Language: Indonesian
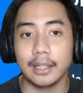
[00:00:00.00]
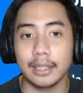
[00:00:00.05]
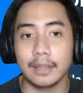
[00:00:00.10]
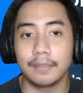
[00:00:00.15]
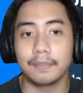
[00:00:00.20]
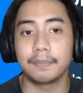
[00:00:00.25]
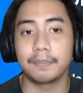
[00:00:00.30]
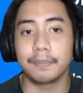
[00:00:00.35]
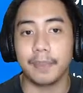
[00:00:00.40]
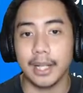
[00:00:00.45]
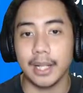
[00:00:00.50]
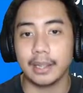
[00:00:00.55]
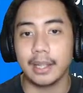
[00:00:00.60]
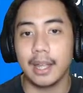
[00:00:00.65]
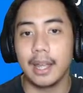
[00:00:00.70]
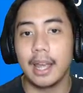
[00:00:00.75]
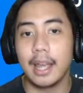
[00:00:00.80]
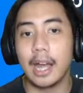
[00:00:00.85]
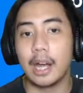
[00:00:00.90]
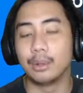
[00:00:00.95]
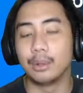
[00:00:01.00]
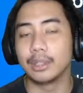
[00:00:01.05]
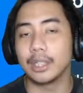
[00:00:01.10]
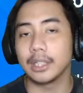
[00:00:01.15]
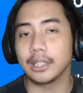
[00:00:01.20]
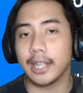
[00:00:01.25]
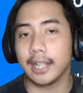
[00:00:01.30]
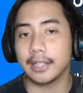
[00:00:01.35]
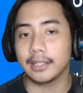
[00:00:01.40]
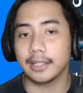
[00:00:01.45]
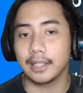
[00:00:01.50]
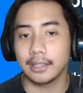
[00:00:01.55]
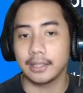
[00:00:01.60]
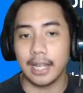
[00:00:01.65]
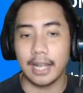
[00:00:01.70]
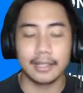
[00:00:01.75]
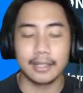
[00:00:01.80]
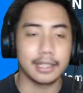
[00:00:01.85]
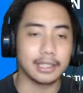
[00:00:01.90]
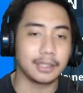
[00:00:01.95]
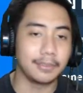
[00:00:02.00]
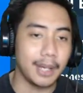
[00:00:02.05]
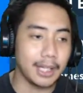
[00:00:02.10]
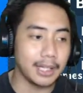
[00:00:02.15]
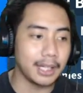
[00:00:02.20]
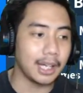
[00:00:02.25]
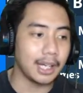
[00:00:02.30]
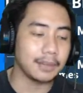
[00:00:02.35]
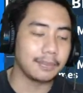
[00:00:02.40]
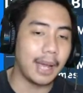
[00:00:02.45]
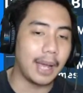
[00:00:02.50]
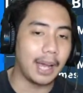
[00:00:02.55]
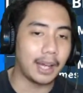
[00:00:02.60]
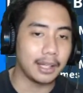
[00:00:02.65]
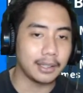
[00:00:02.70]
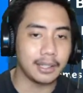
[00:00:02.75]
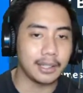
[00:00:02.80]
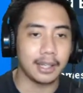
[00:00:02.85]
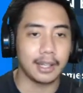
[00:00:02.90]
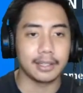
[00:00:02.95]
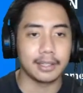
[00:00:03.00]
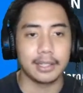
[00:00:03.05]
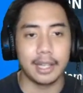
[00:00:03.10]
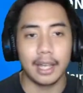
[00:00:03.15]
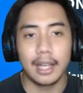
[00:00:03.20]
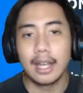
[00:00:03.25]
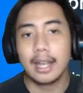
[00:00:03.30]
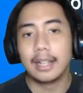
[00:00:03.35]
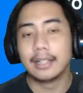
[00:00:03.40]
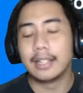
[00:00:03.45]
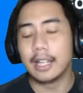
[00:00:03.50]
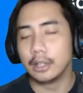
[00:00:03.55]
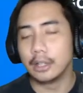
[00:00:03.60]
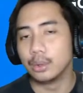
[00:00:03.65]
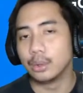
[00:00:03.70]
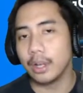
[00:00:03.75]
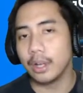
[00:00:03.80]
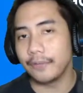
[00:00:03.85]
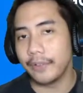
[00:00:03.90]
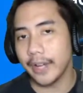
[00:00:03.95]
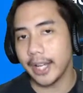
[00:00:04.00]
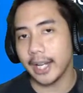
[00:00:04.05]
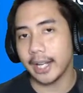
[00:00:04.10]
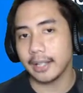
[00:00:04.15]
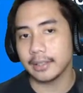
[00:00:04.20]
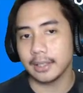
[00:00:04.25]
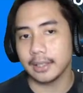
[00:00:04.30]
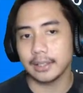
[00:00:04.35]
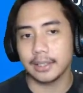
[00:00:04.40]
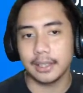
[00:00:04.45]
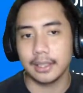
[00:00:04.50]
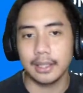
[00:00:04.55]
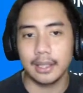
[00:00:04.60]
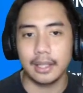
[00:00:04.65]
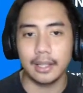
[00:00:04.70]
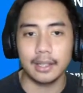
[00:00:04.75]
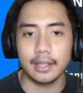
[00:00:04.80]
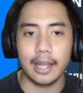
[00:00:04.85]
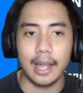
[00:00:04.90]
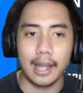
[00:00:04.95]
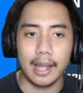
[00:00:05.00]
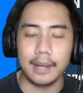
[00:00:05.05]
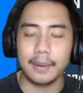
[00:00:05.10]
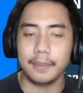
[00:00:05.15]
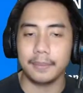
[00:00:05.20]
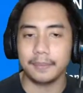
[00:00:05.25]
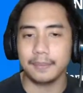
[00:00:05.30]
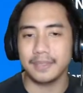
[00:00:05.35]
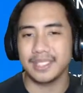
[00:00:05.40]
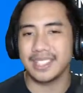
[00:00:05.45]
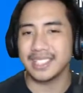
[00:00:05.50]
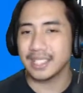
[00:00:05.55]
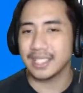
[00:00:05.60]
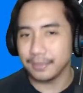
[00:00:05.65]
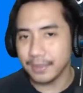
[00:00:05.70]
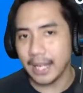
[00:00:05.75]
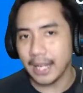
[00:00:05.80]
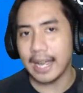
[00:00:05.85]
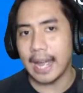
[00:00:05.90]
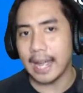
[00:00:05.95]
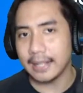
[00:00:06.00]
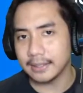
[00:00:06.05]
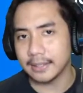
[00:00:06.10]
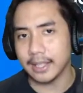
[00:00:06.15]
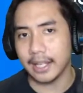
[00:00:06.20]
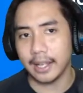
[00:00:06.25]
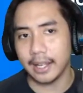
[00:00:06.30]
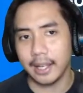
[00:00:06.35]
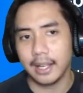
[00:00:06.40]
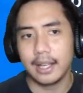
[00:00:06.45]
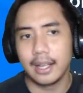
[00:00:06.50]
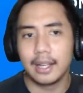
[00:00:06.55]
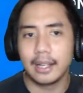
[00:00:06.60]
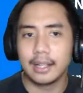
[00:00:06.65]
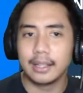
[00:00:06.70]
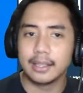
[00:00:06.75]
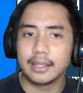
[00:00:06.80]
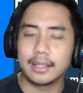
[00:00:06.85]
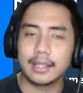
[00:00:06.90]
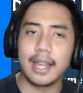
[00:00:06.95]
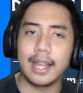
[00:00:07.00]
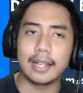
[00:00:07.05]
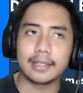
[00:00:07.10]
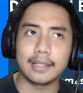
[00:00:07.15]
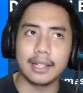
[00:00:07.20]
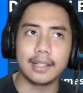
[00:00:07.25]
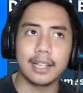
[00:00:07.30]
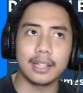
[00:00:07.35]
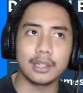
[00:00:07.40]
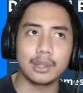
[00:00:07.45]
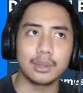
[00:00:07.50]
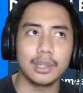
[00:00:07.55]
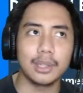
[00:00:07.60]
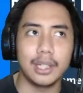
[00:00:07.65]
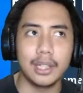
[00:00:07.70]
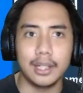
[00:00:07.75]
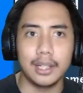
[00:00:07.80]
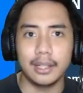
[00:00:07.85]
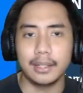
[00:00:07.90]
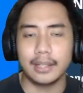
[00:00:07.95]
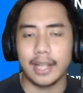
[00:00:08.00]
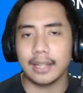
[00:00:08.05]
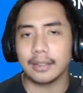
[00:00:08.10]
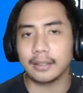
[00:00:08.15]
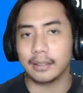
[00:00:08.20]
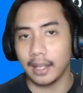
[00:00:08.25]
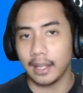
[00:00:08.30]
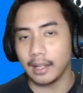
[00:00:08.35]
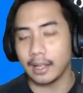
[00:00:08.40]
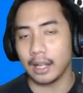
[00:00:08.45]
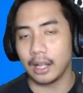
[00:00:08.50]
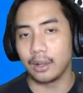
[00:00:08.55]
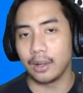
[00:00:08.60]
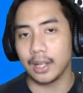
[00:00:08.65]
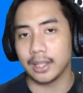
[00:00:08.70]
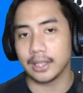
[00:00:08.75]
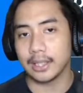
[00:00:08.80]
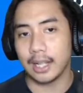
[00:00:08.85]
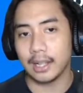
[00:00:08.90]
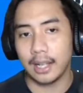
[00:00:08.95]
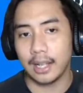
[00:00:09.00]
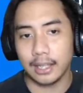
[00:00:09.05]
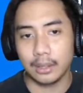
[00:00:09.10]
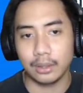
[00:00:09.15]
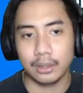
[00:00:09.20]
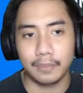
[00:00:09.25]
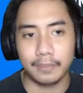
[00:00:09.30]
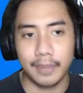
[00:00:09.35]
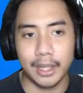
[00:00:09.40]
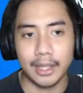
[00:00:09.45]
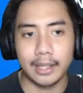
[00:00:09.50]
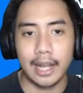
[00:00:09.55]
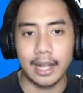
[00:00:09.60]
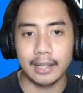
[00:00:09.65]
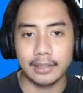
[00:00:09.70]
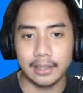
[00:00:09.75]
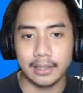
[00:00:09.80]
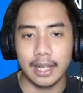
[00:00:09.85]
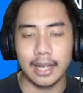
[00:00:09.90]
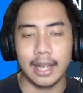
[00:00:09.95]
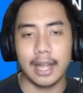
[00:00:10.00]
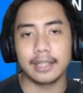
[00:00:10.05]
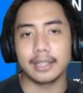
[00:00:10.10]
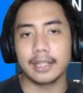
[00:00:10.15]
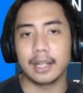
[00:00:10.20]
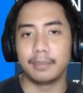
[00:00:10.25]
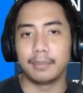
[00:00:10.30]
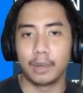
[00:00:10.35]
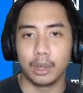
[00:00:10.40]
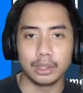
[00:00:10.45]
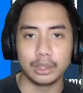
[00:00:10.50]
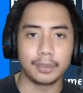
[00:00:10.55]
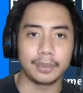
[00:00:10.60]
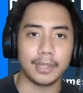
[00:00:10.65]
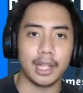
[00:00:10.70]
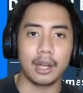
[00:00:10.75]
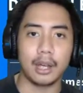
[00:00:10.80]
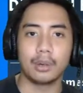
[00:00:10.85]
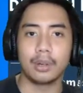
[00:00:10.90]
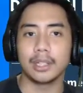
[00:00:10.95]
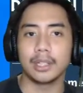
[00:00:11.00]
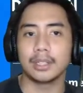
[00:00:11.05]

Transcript: tempat Haunted Castle-nya aja. Sebenarnya deket banget ya guys ya. Dan juga Fire Essence ini ya sistemnya gacha ya gacanya itu di Dead King kalau nggak salah itu tempat gacha gacha bones seperti aku